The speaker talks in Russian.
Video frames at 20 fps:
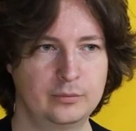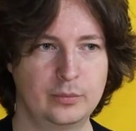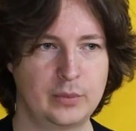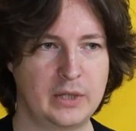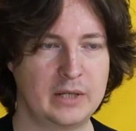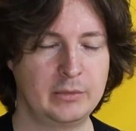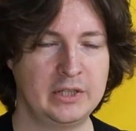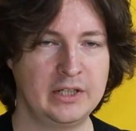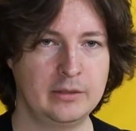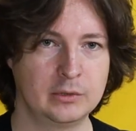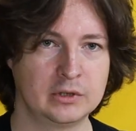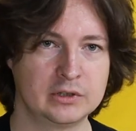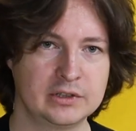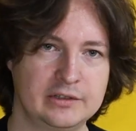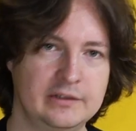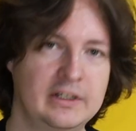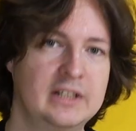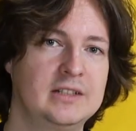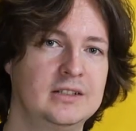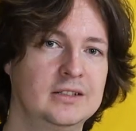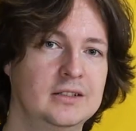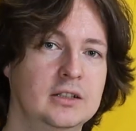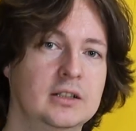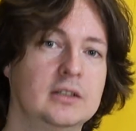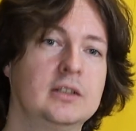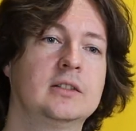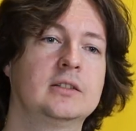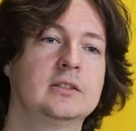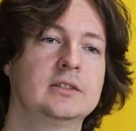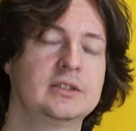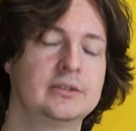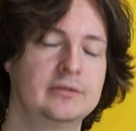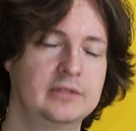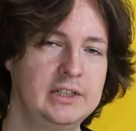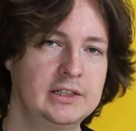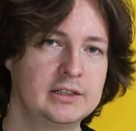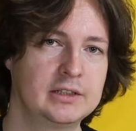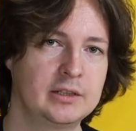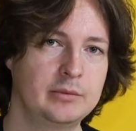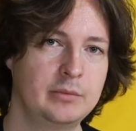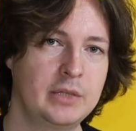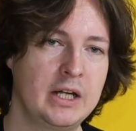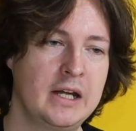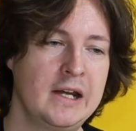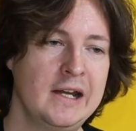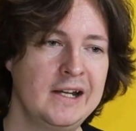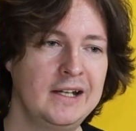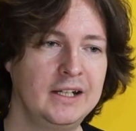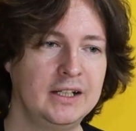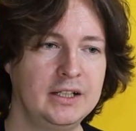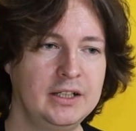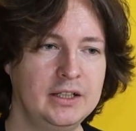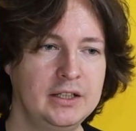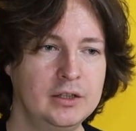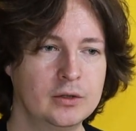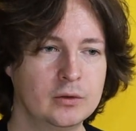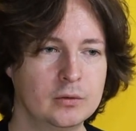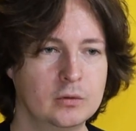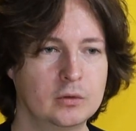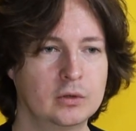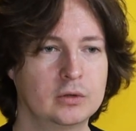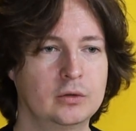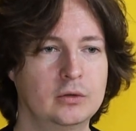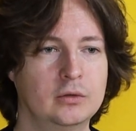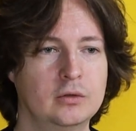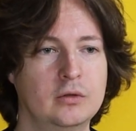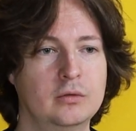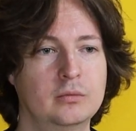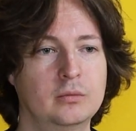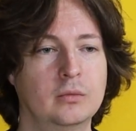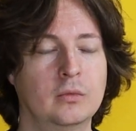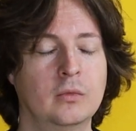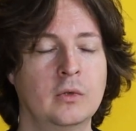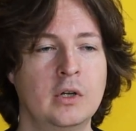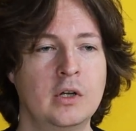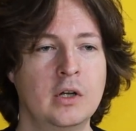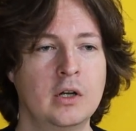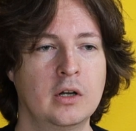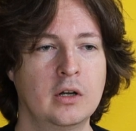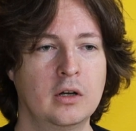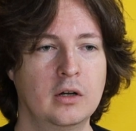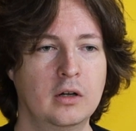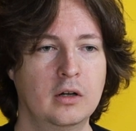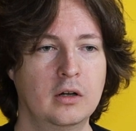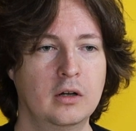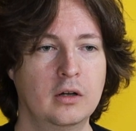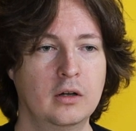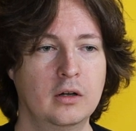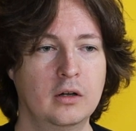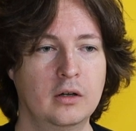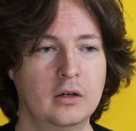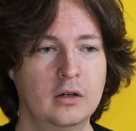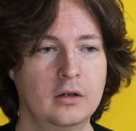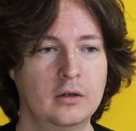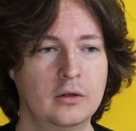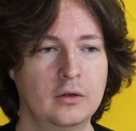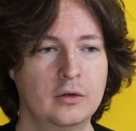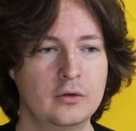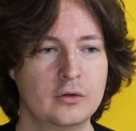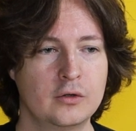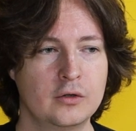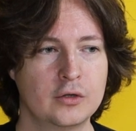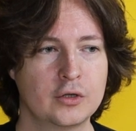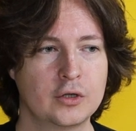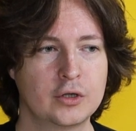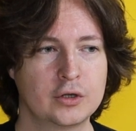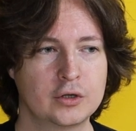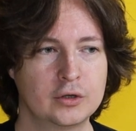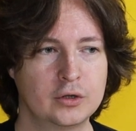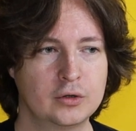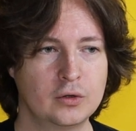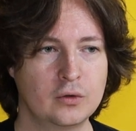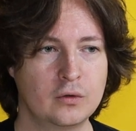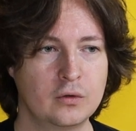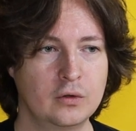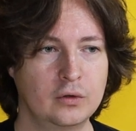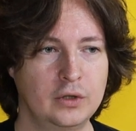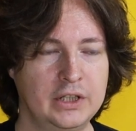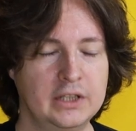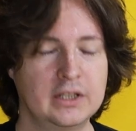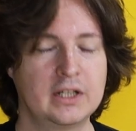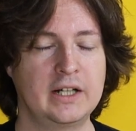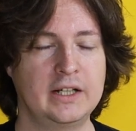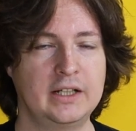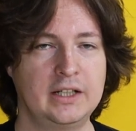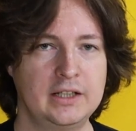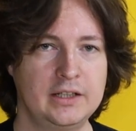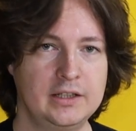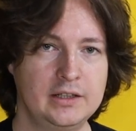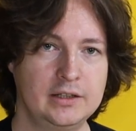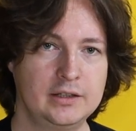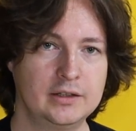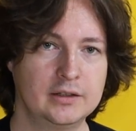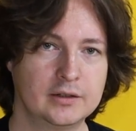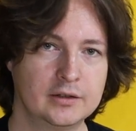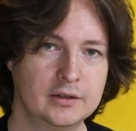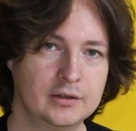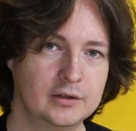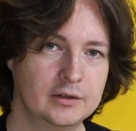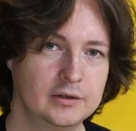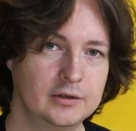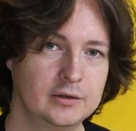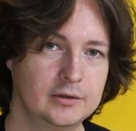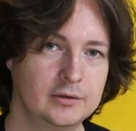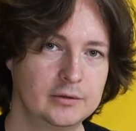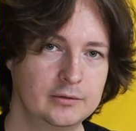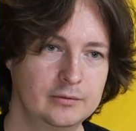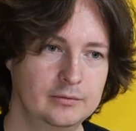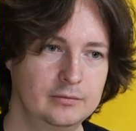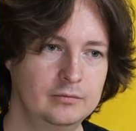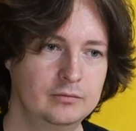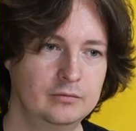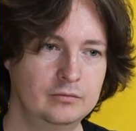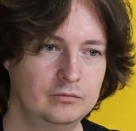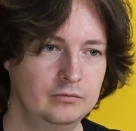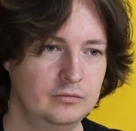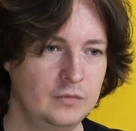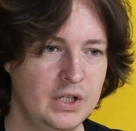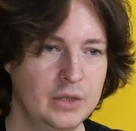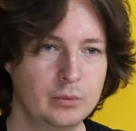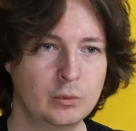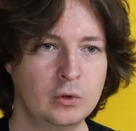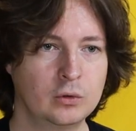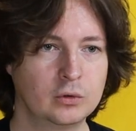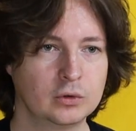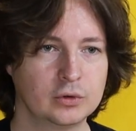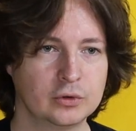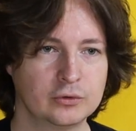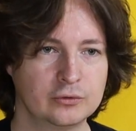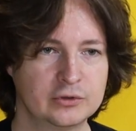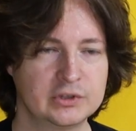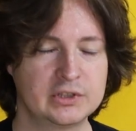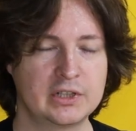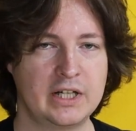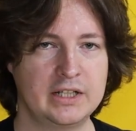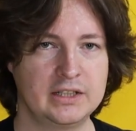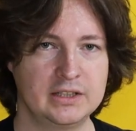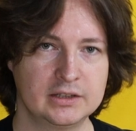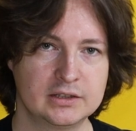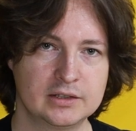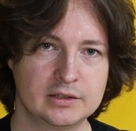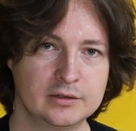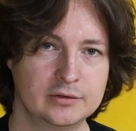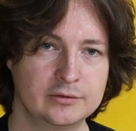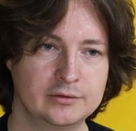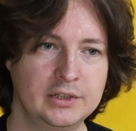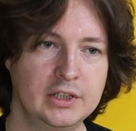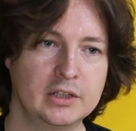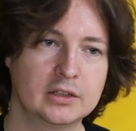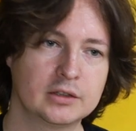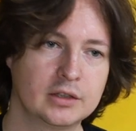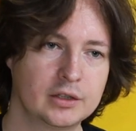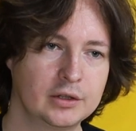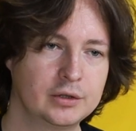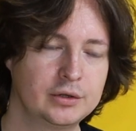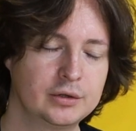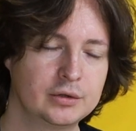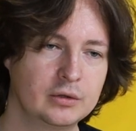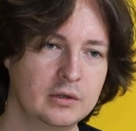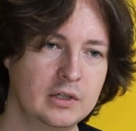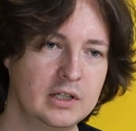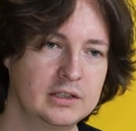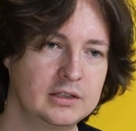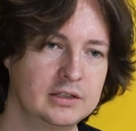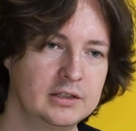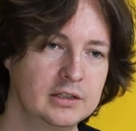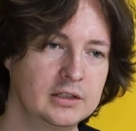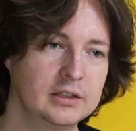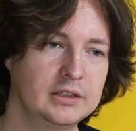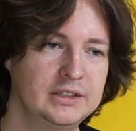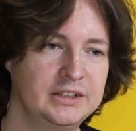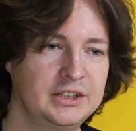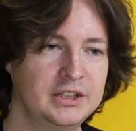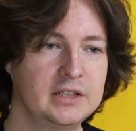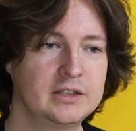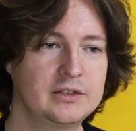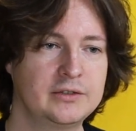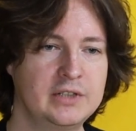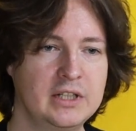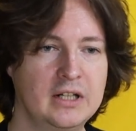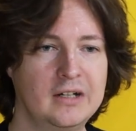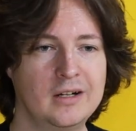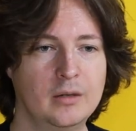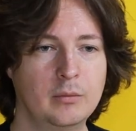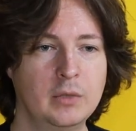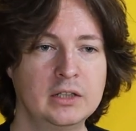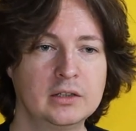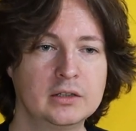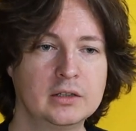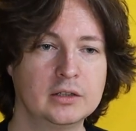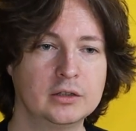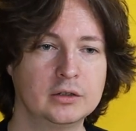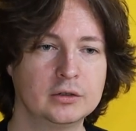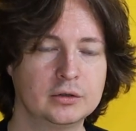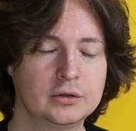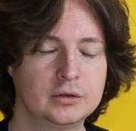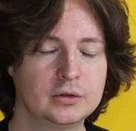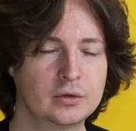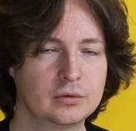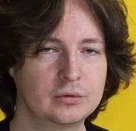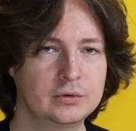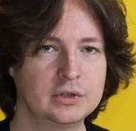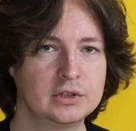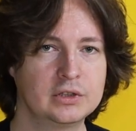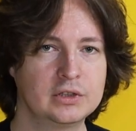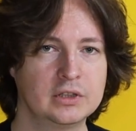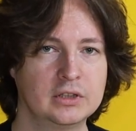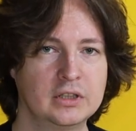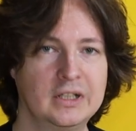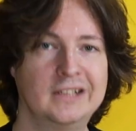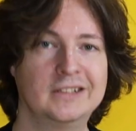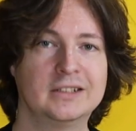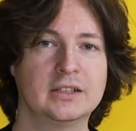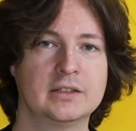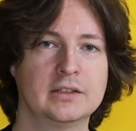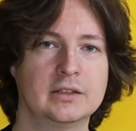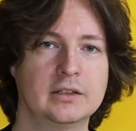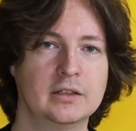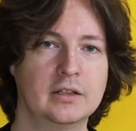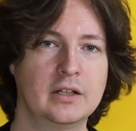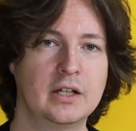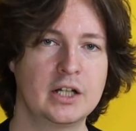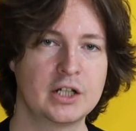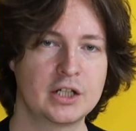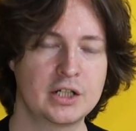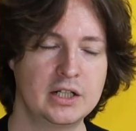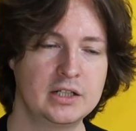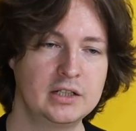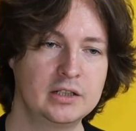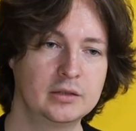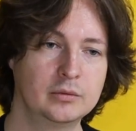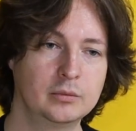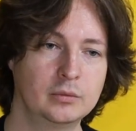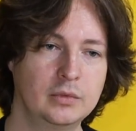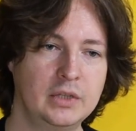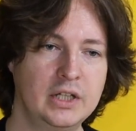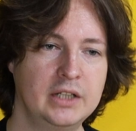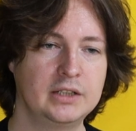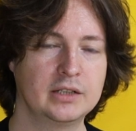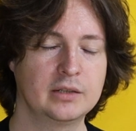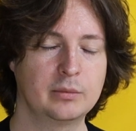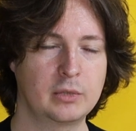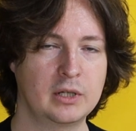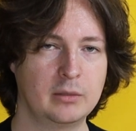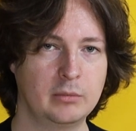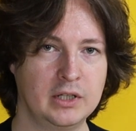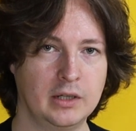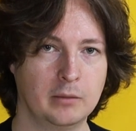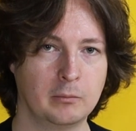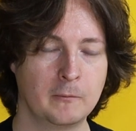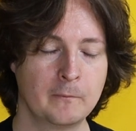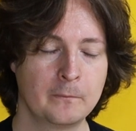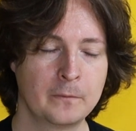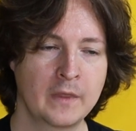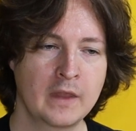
проблемах, связанных с вылетами, и о том, что что игроки э, не могут возродиться в некоторых ситуациях. Сейчас вся команда трудится над э, решением этих проблем.